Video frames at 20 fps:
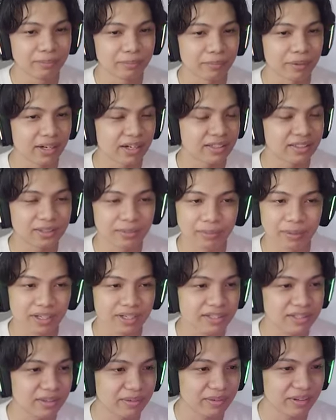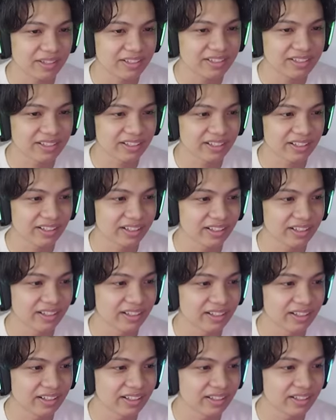Macem-macem ya di sini ya.
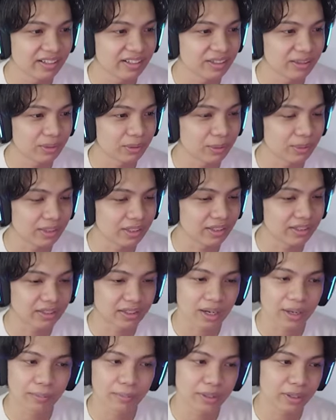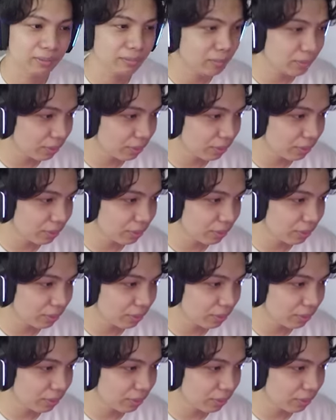Tuh lihat kamen